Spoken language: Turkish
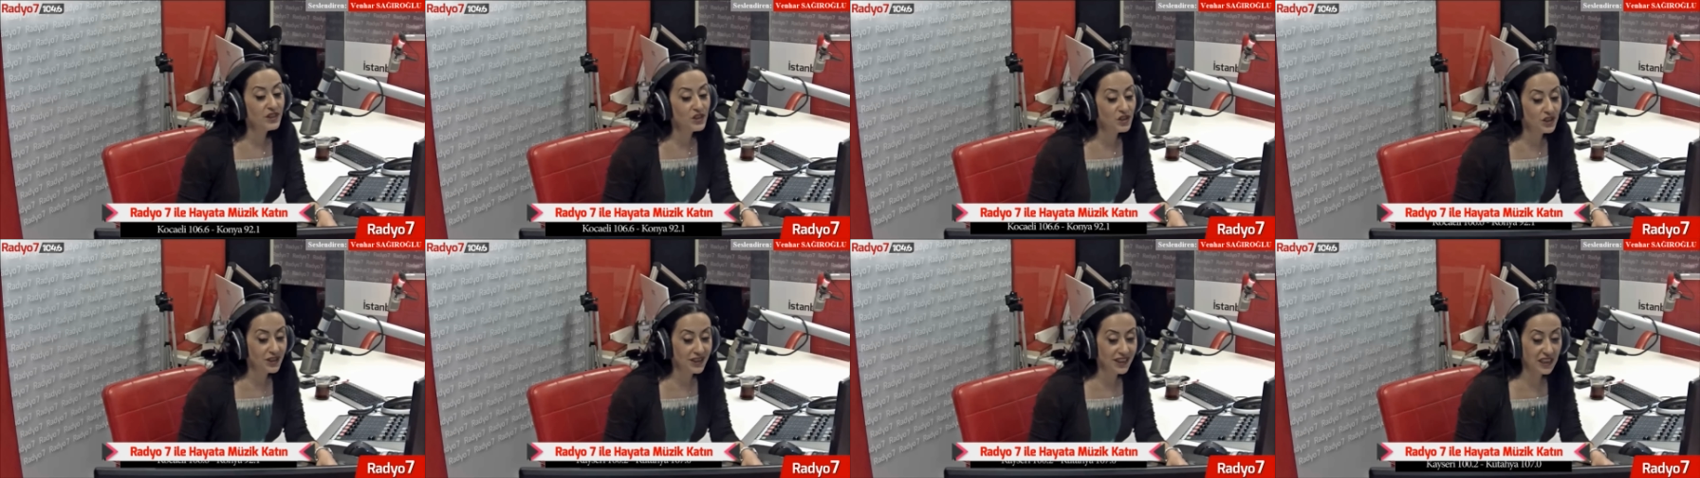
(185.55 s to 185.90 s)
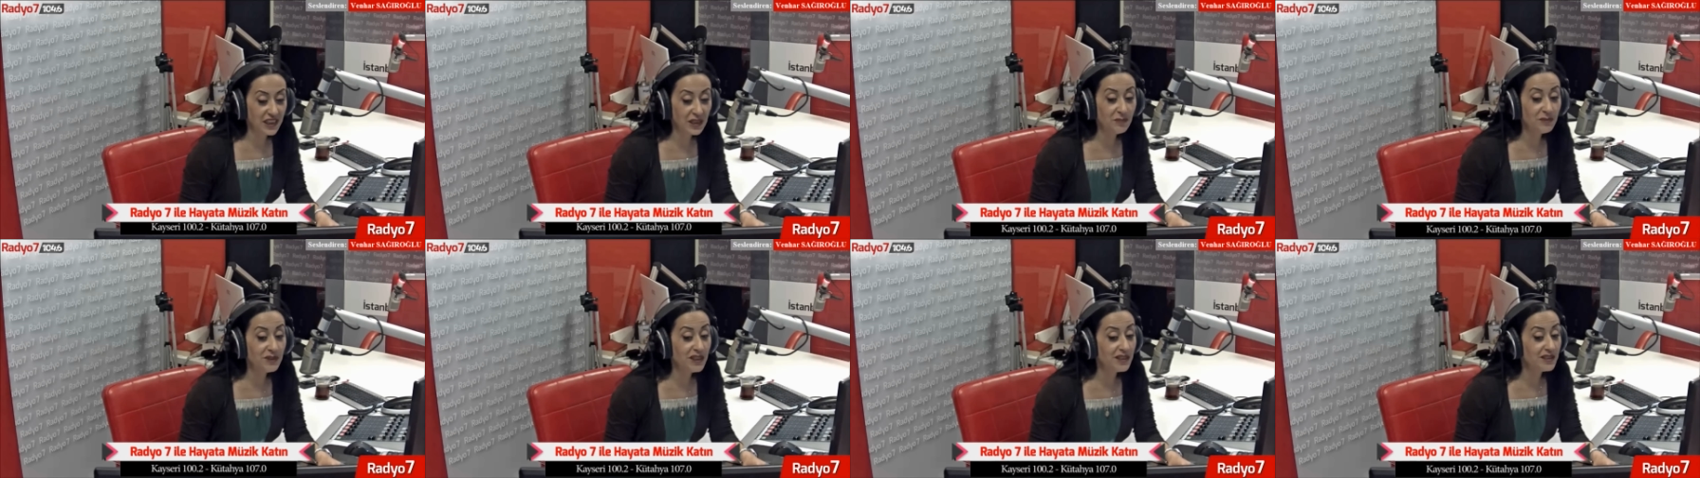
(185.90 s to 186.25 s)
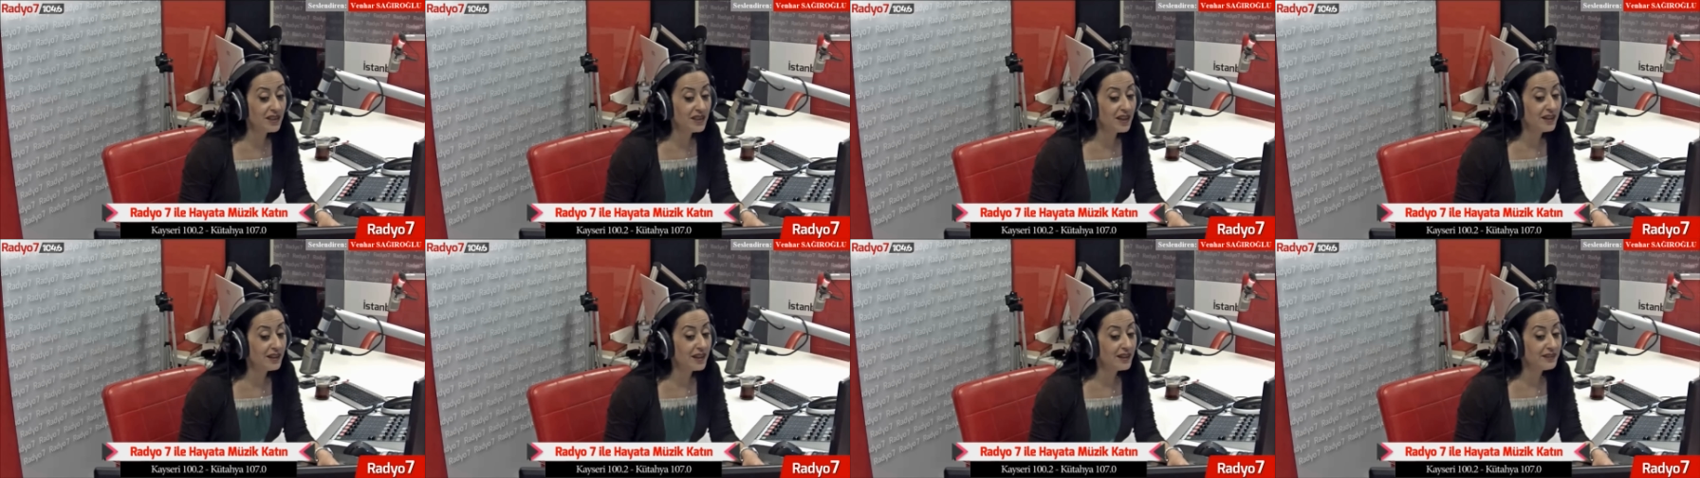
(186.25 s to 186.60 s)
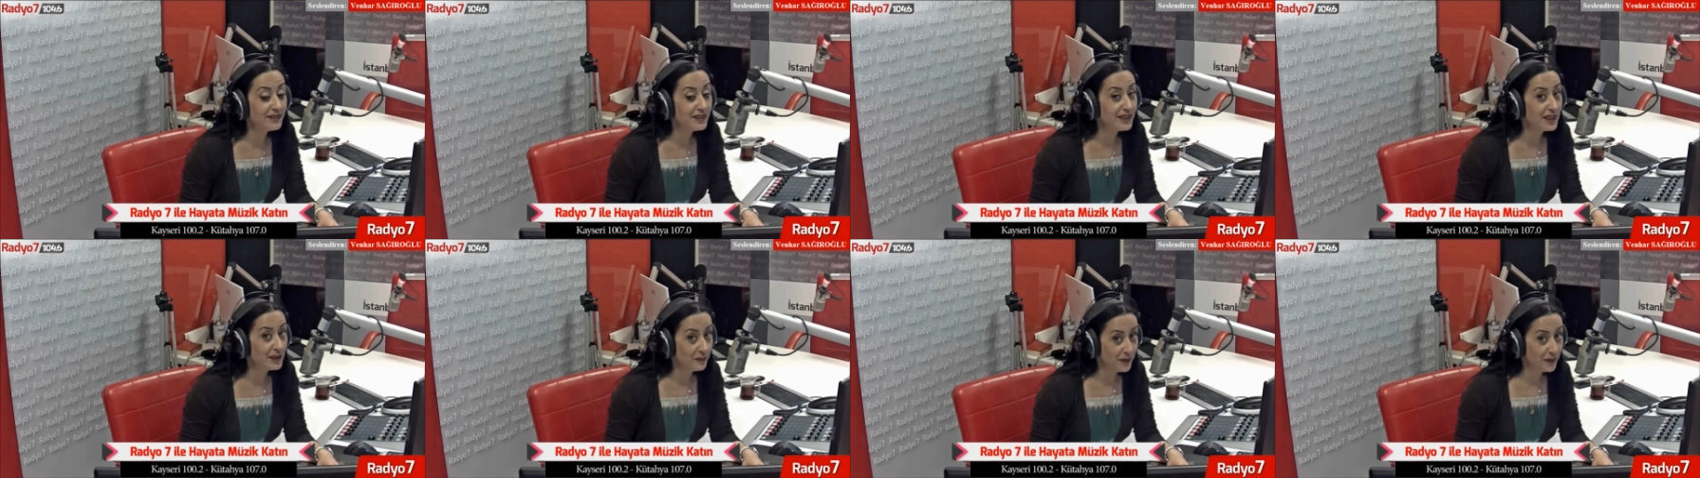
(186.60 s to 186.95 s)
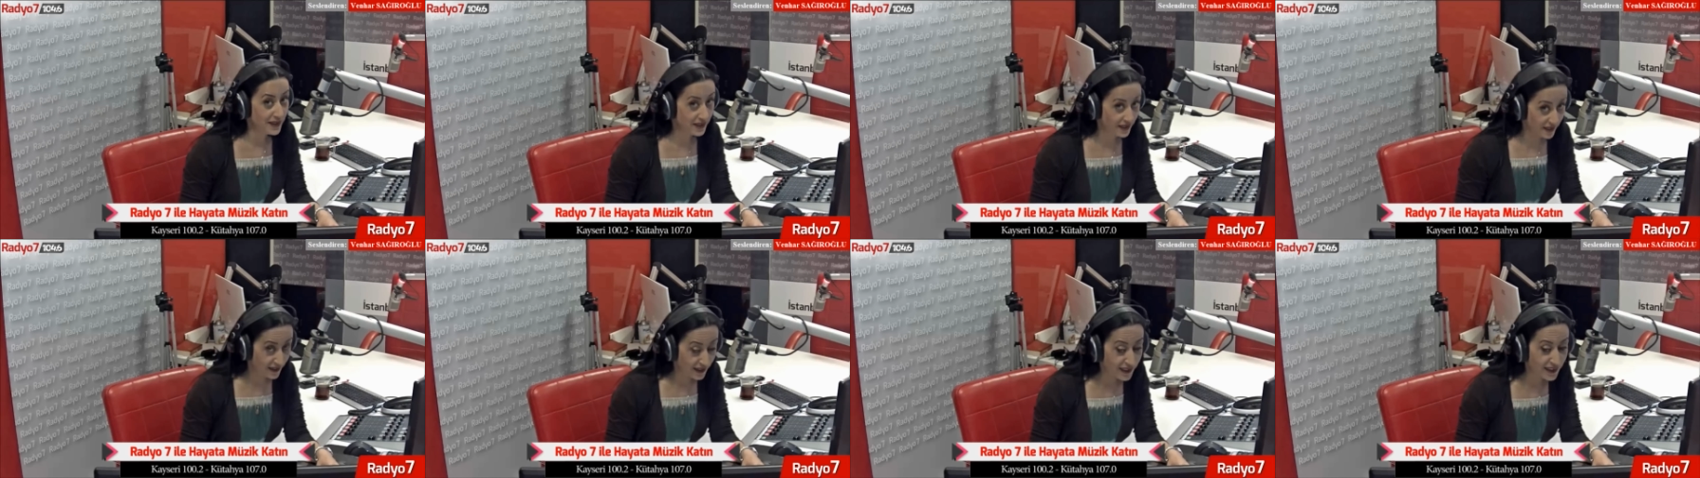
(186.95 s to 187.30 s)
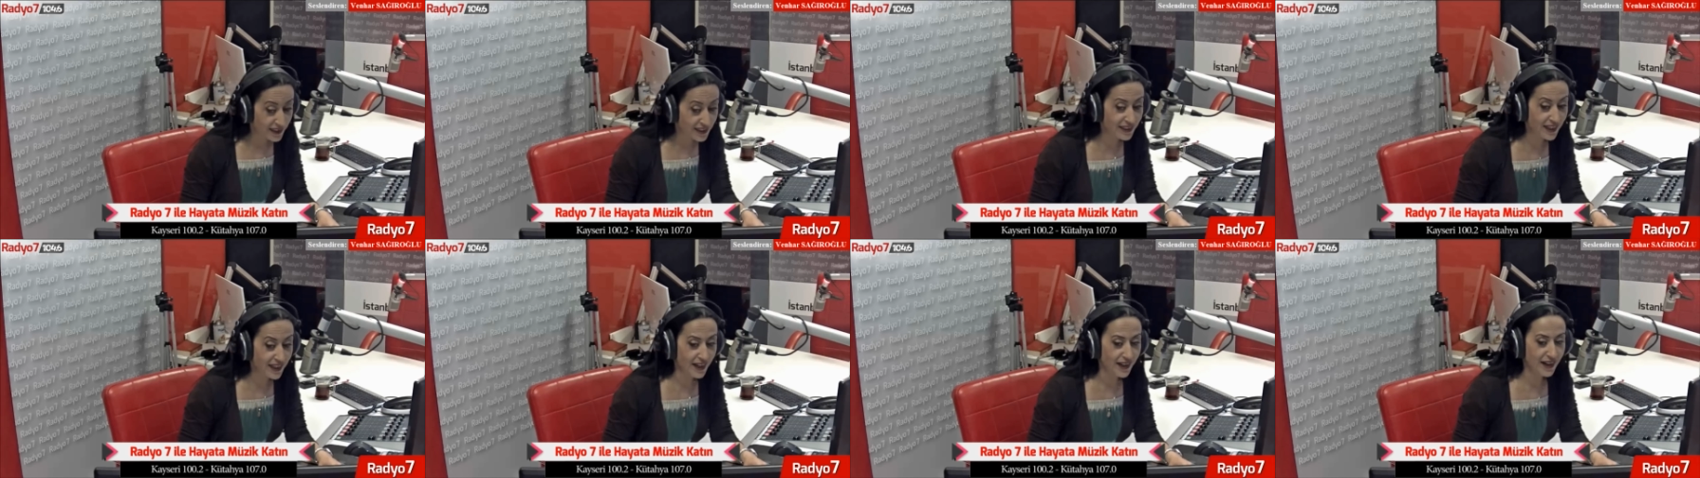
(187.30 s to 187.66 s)
çıkarıp cezalandırılmasını
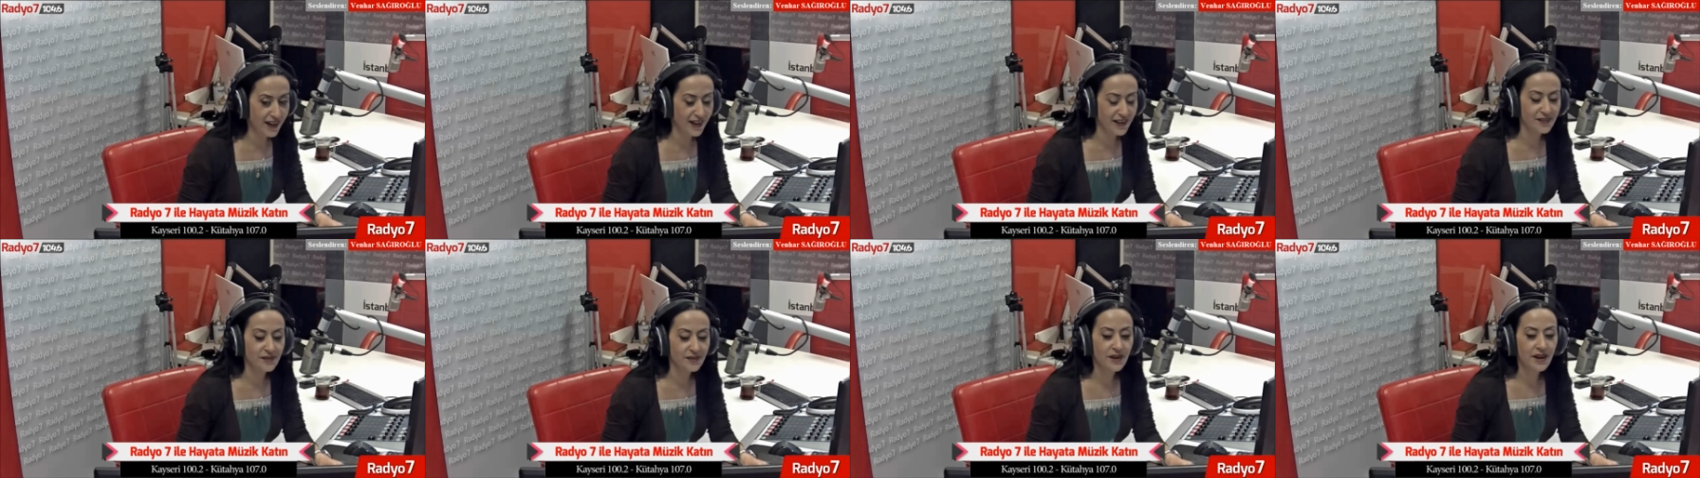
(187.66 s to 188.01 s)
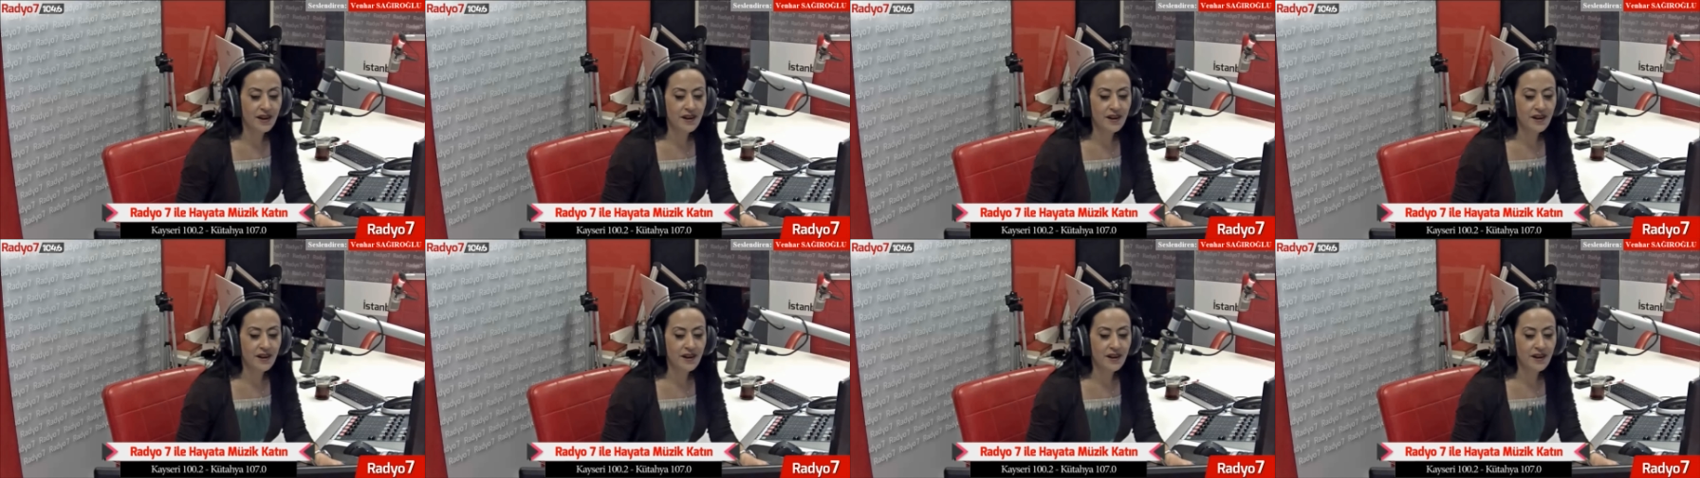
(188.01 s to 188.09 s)
isterler.